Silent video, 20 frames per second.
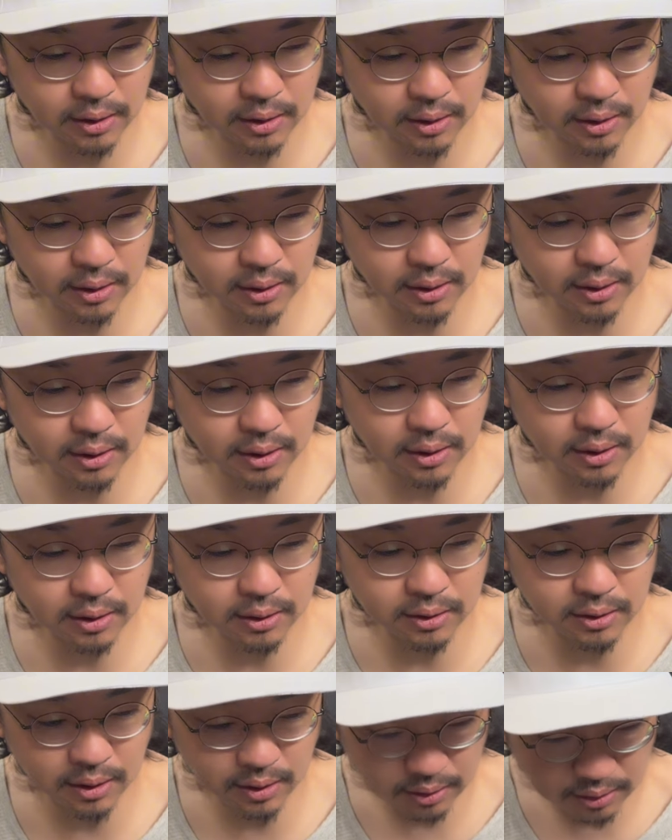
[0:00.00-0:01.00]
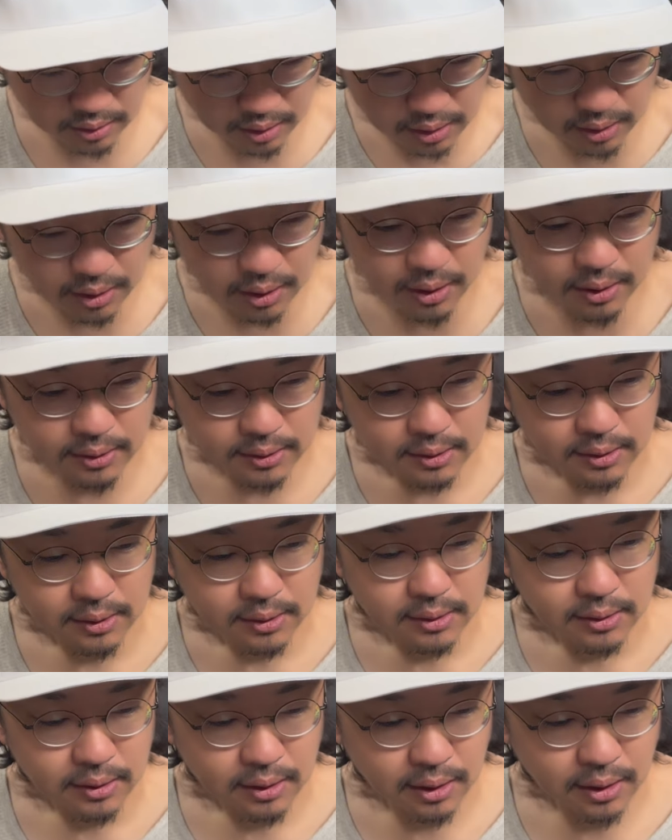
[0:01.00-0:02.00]
えー、チェーン店が、
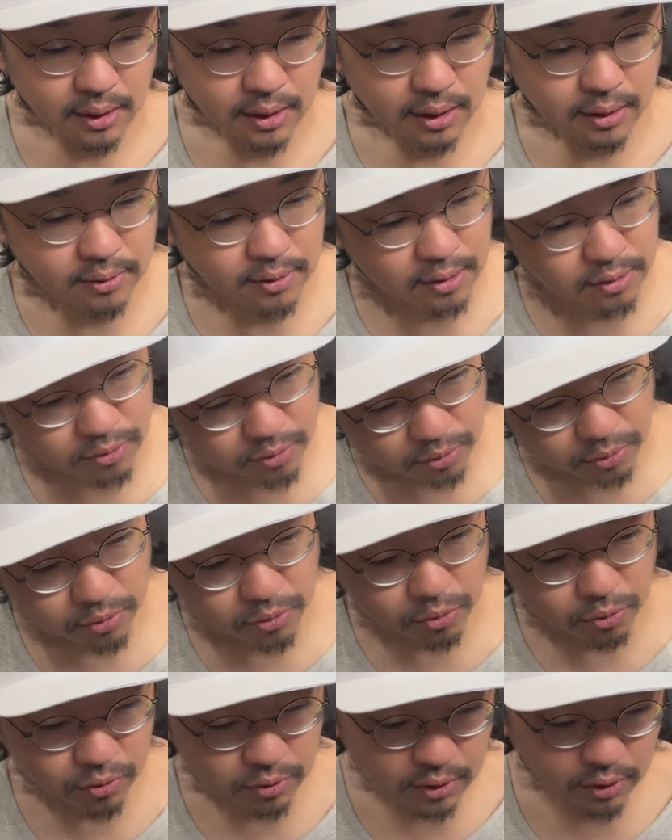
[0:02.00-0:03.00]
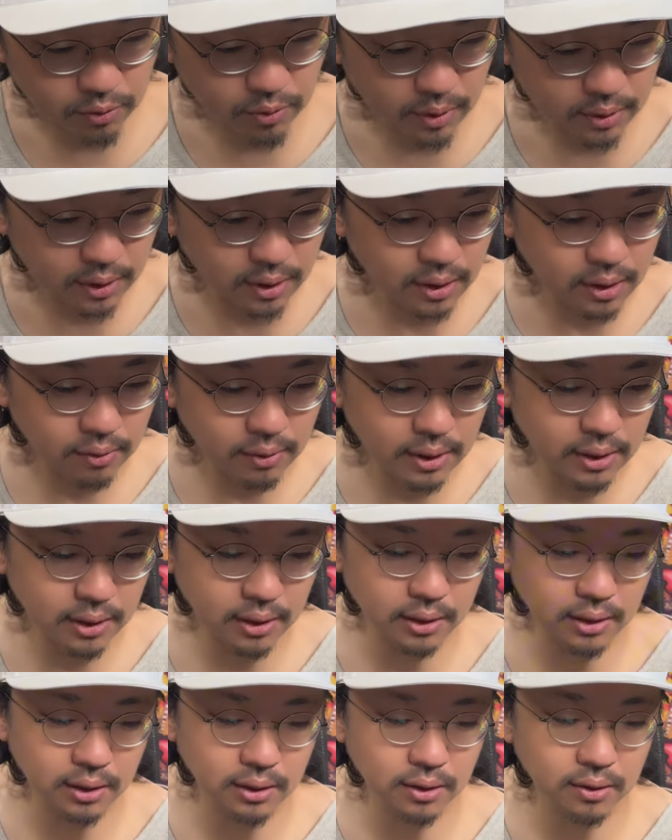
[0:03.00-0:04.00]
えー、ライセンスを取得したのかなんかわか
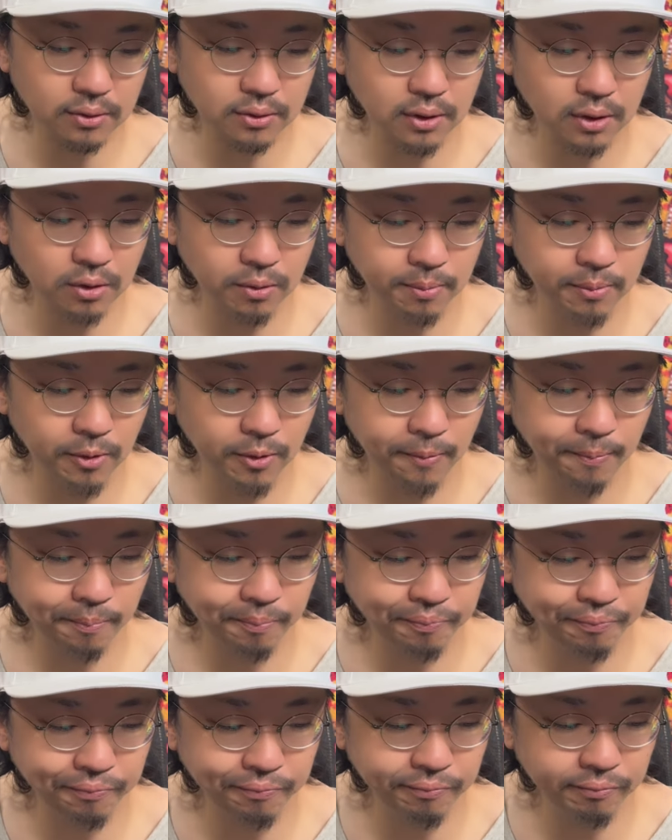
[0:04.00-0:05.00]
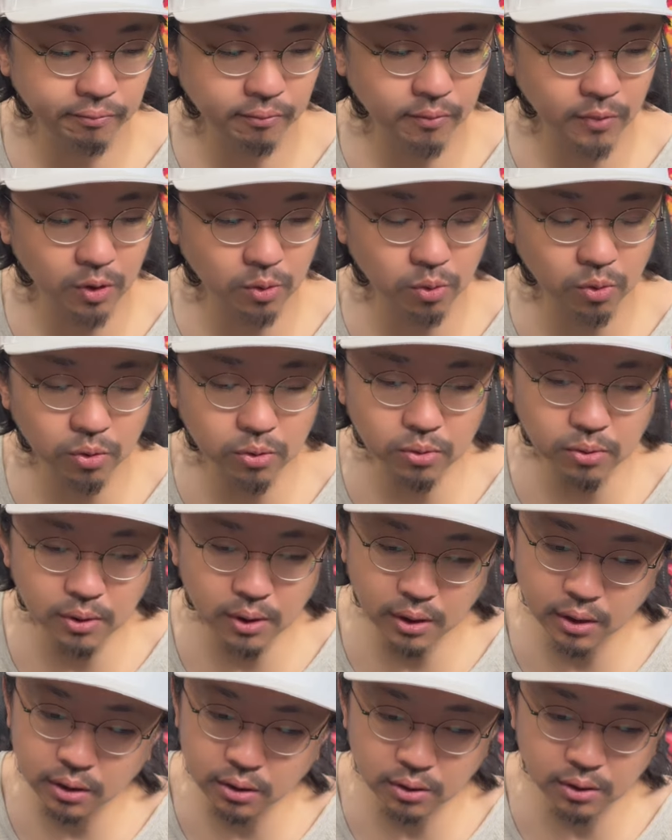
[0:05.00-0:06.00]
らないですけども、うんまあ、
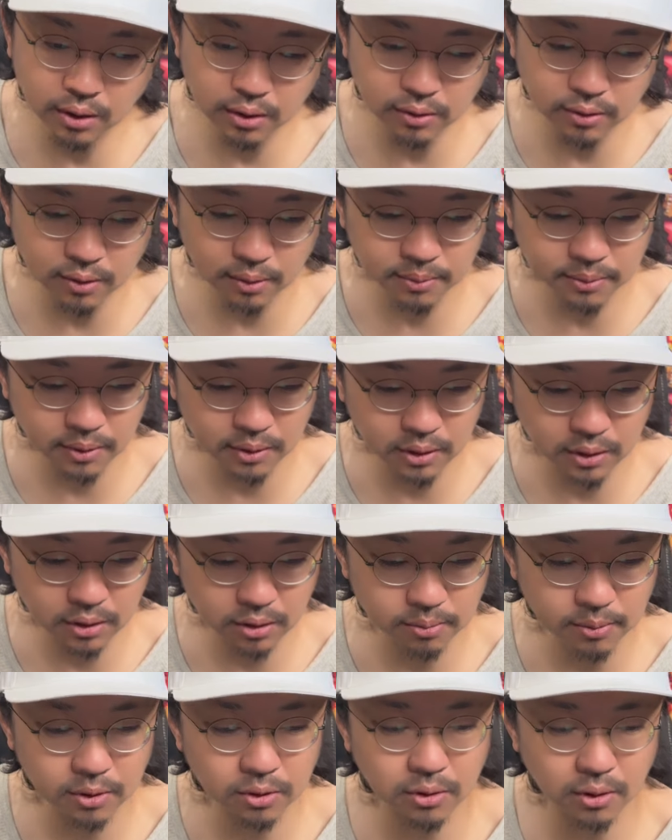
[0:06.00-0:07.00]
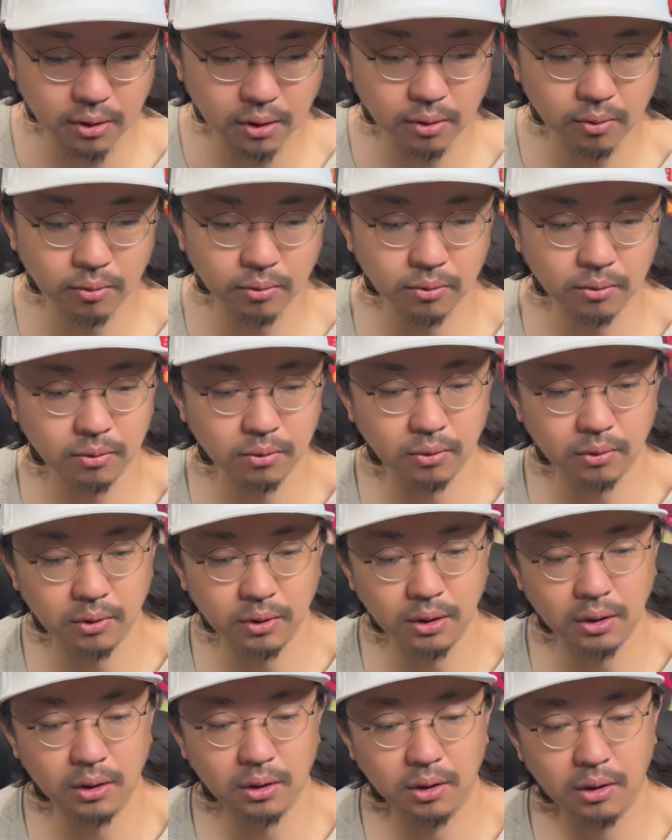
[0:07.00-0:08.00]
ゴーゴーカレー自体久々に行きましたね本当
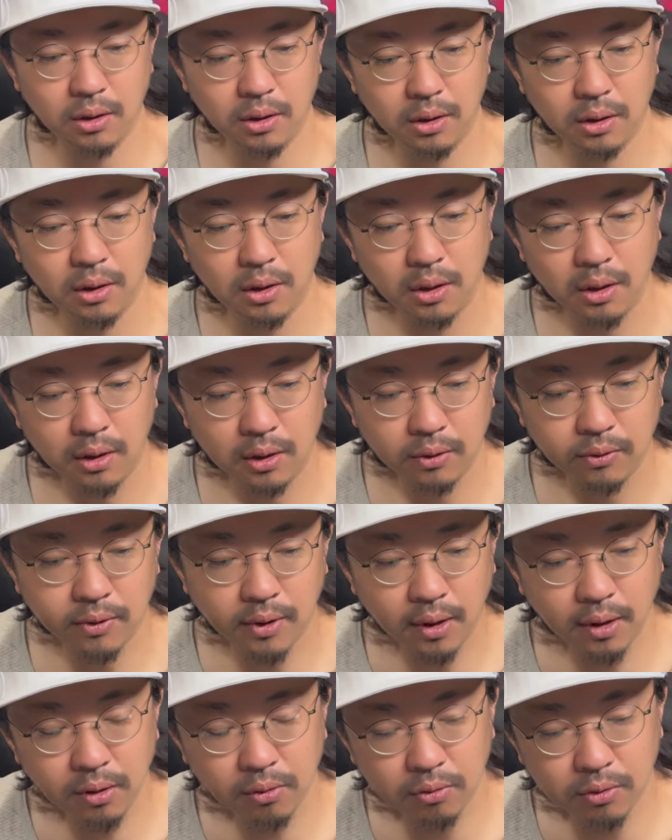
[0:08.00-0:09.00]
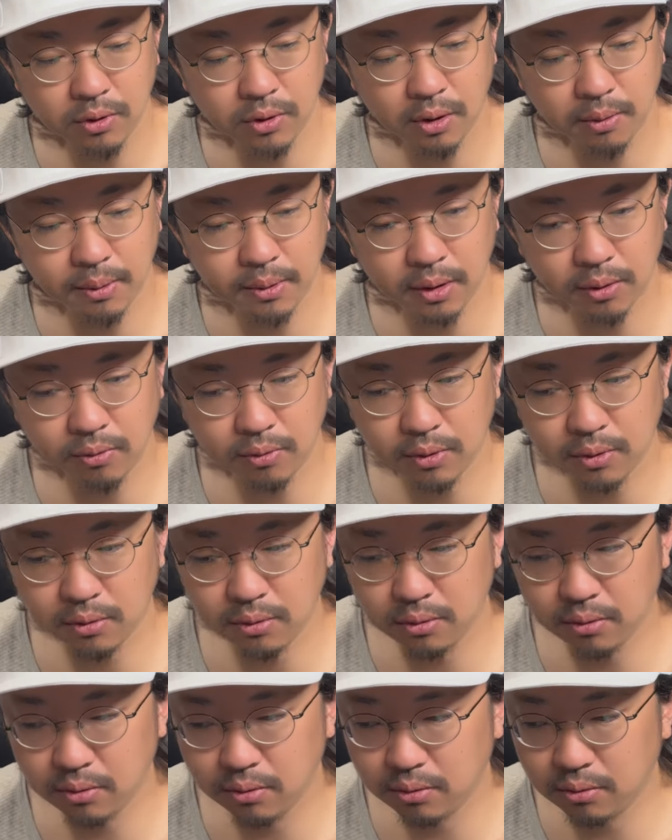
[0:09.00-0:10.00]
に最後に食べたの
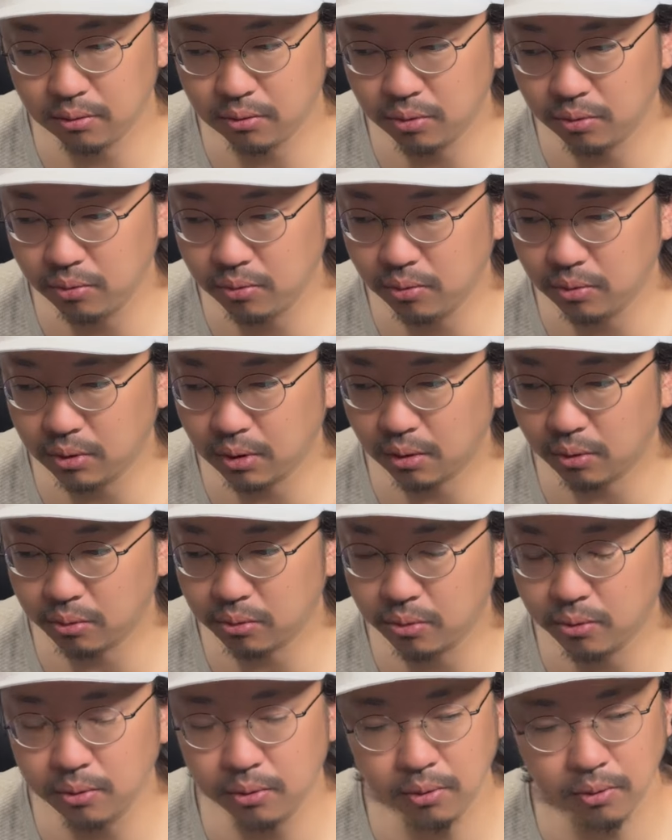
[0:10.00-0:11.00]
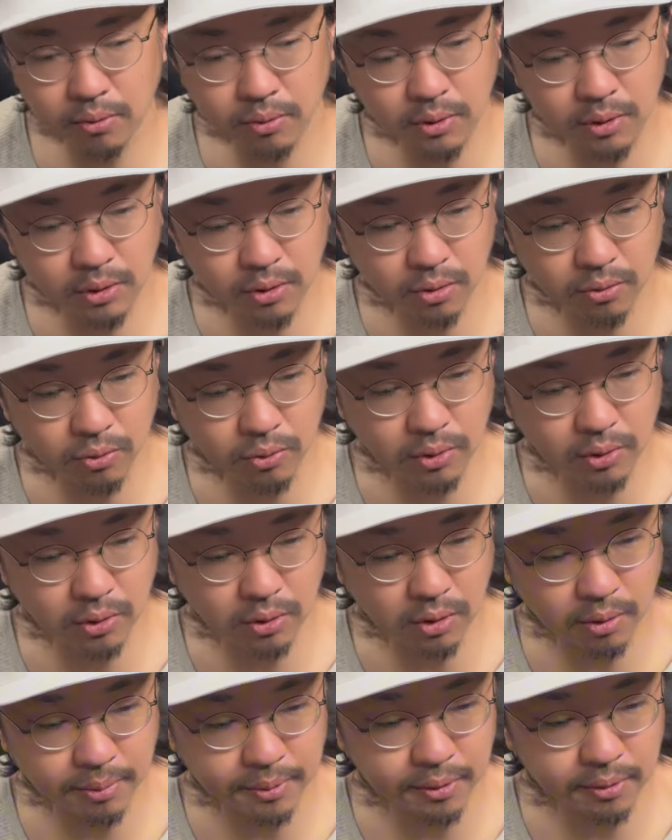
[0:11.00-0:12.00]
どこだろう東京にいた時
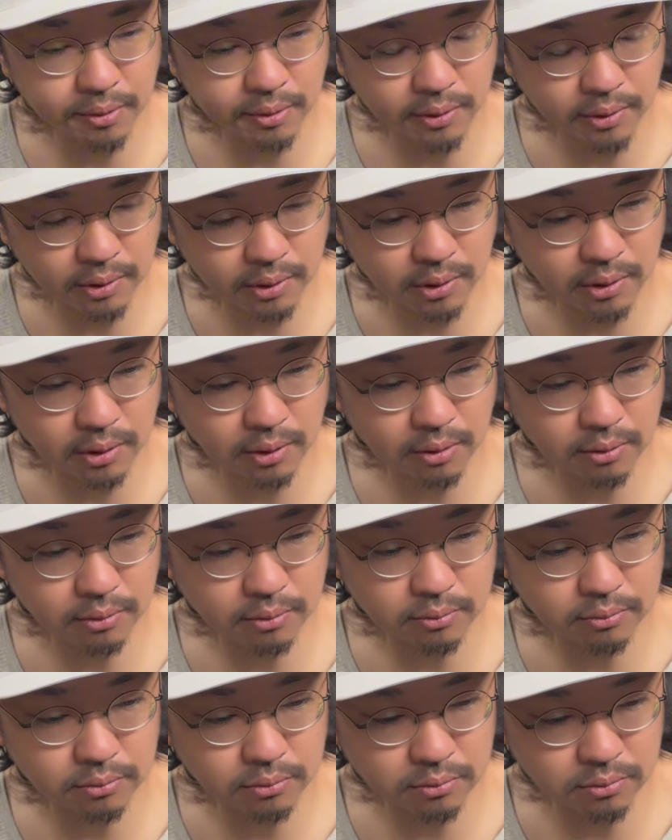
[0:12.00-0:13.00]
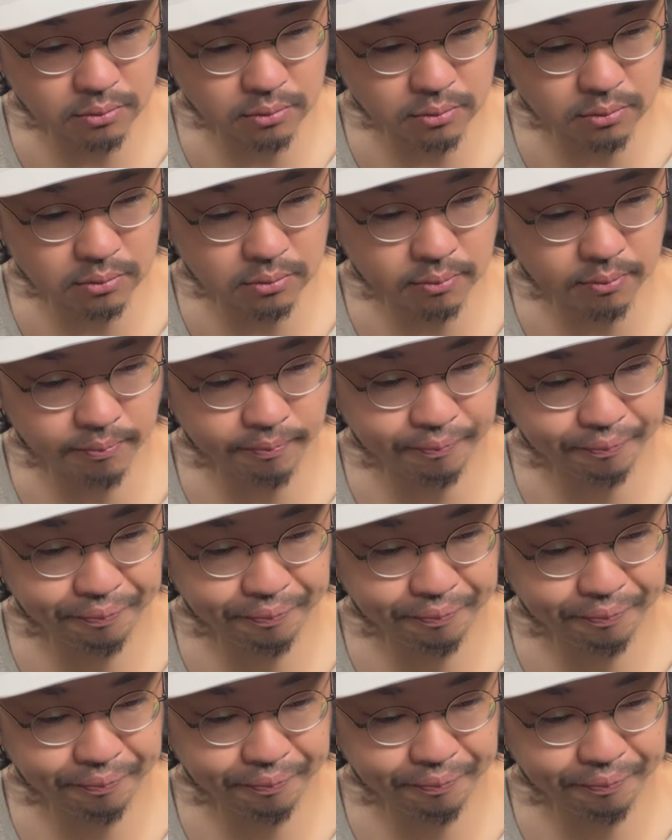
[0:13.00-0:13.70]
に食べたかなうん